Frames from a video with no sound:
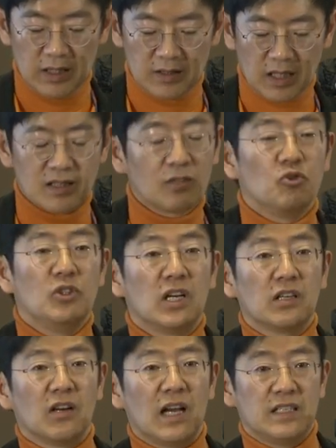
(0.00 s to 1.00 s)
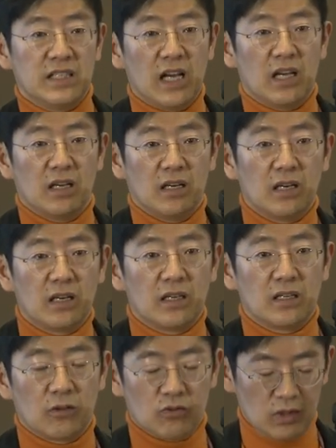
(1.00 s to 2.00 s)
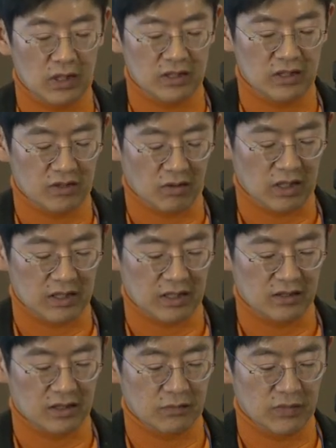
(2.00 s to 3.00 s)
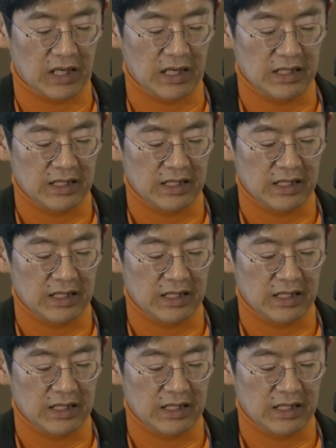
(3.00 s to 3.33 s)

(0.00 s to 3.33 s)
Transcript: 사실상 유일한 거 아니냐라고 하는 지적까지 하셨습니다.